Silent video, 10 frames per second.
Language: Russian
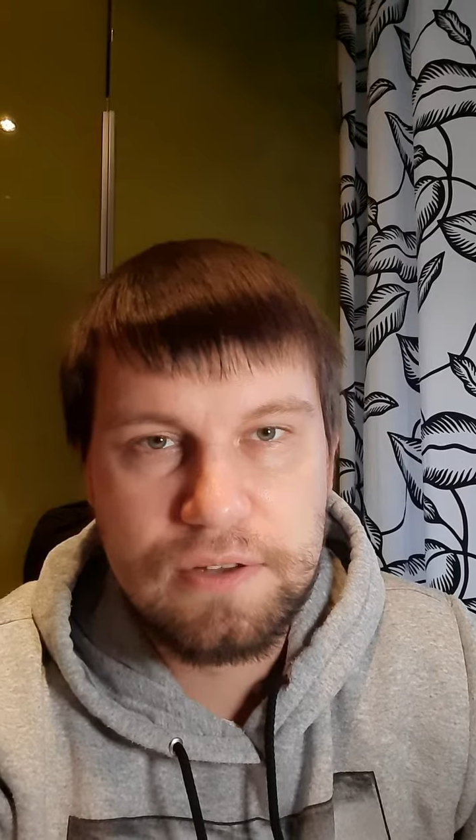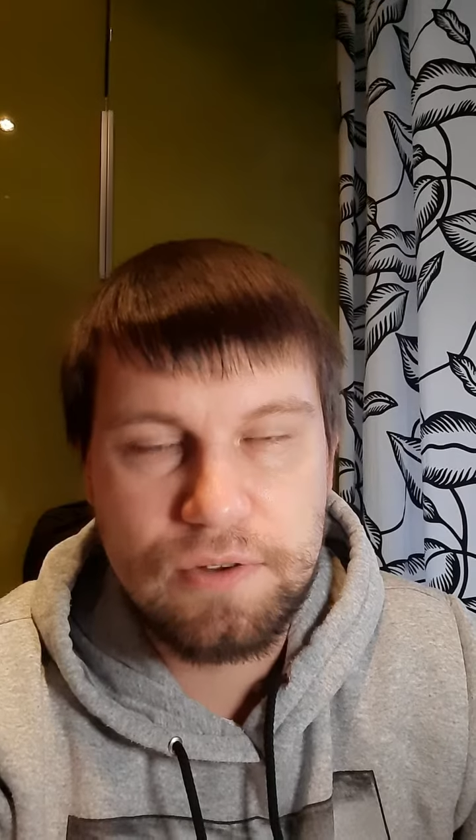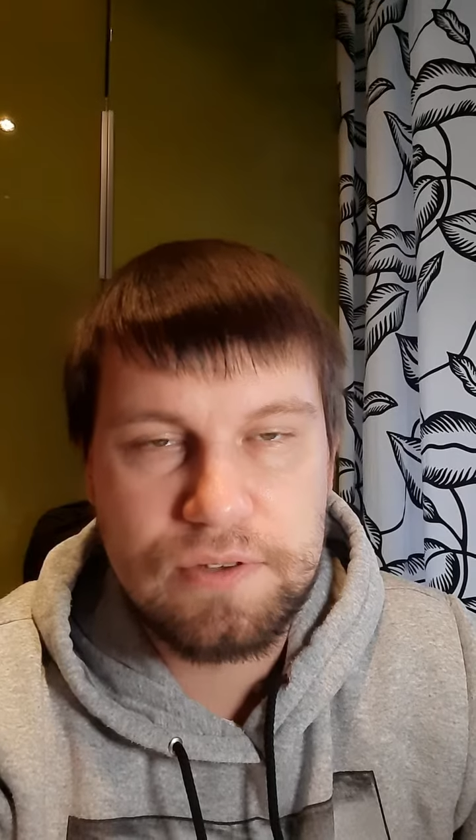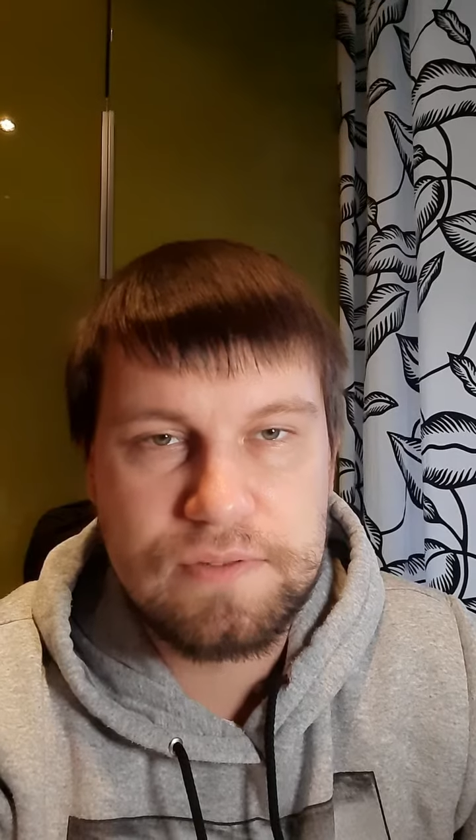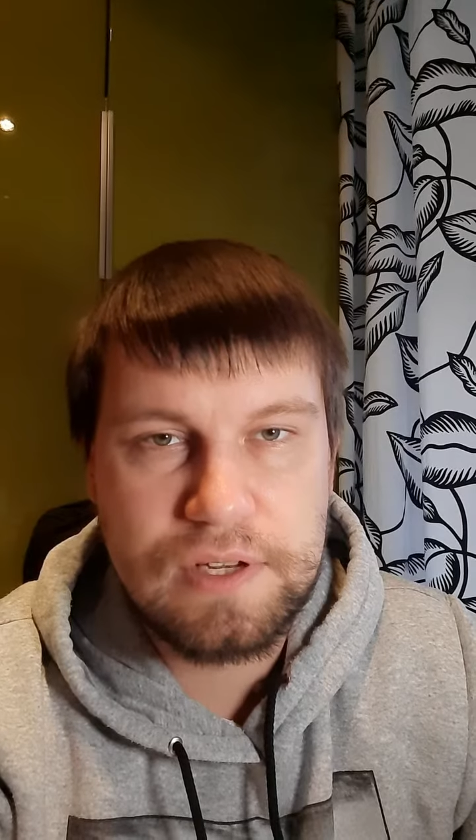
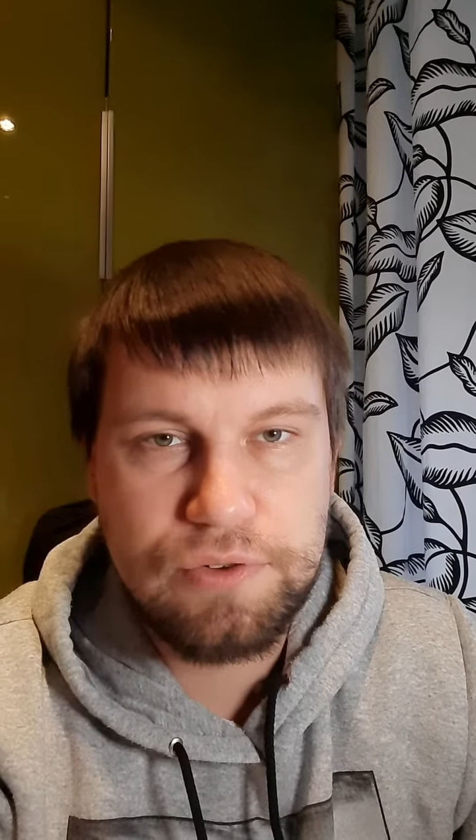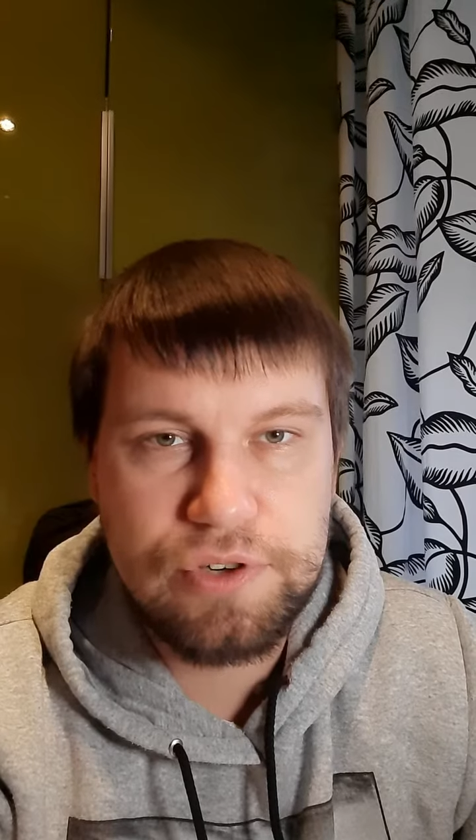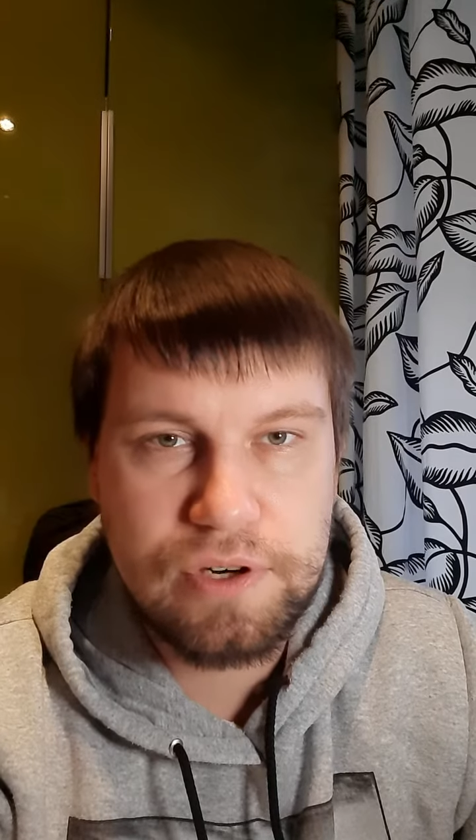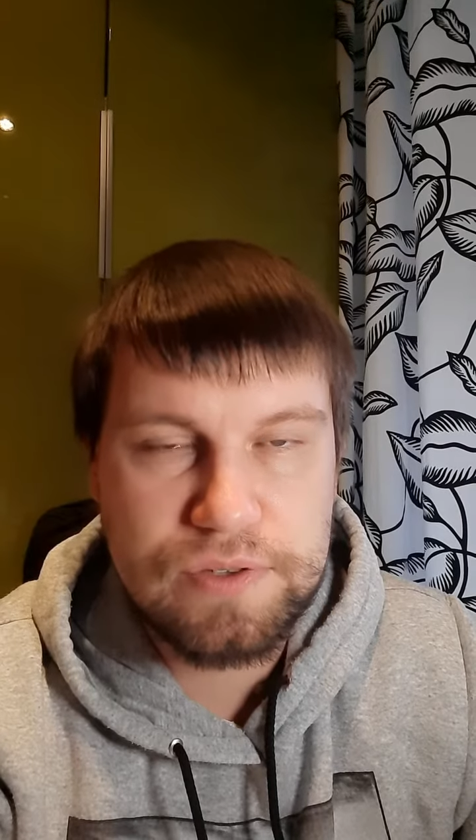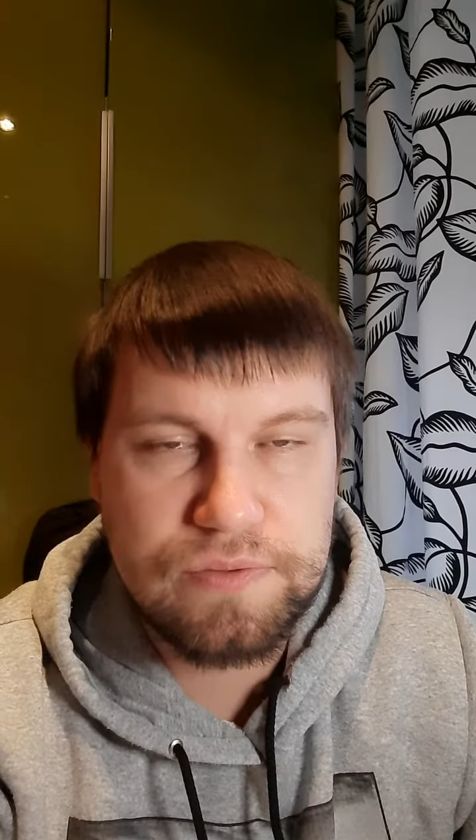То есть в
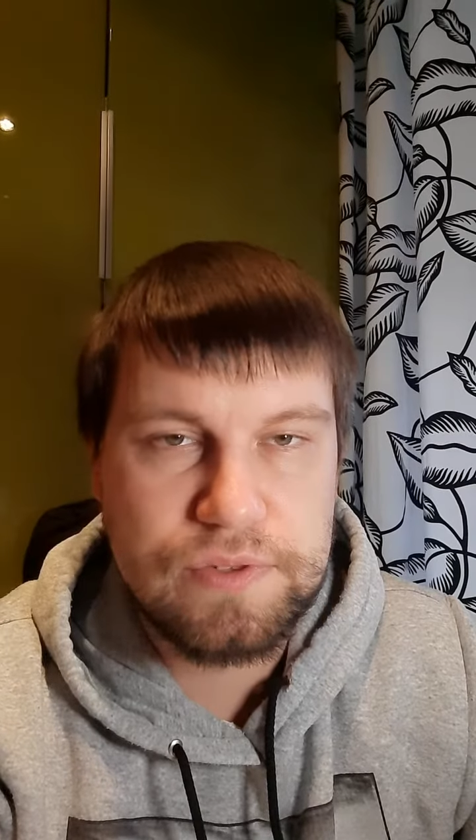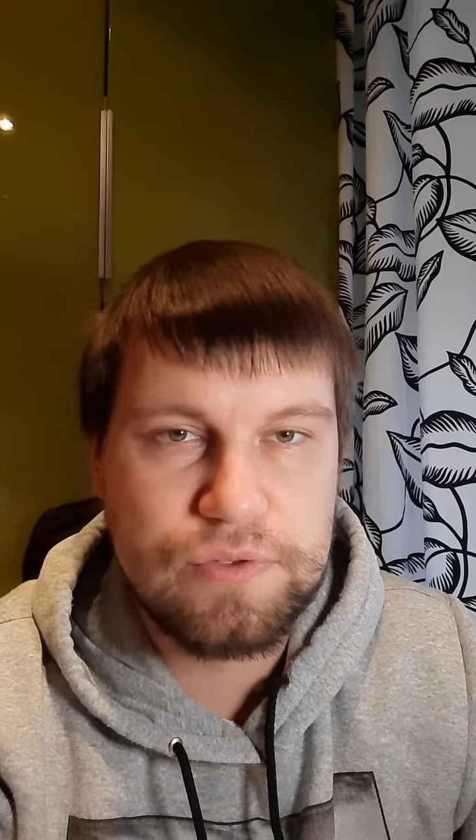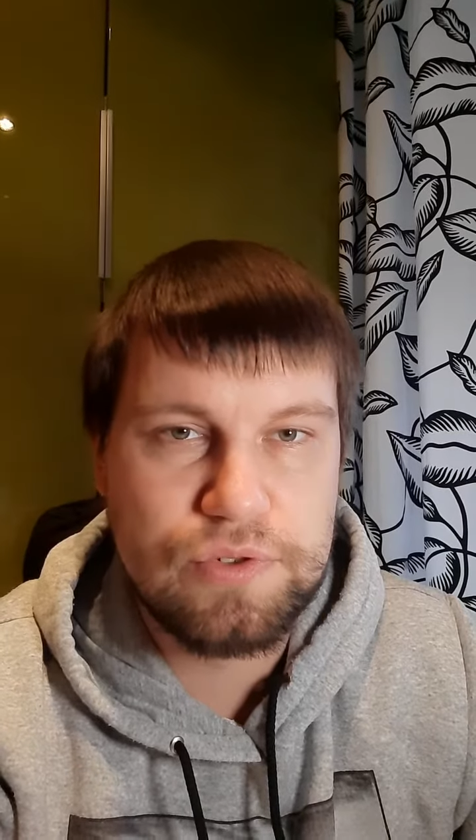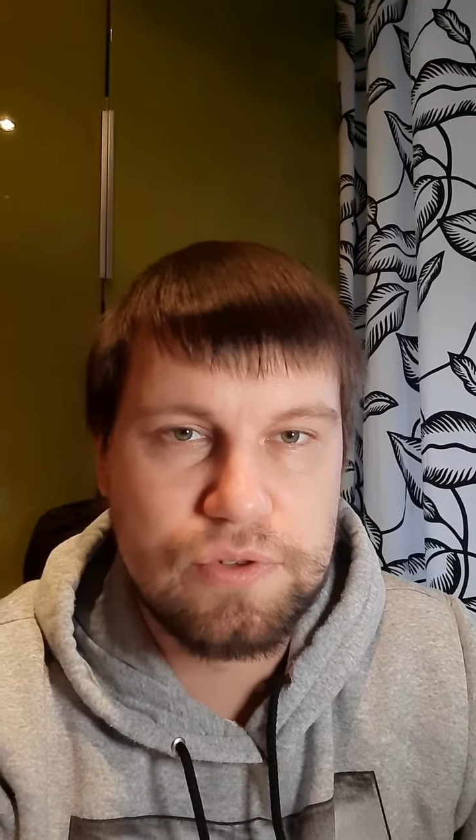следующий раз у вас уже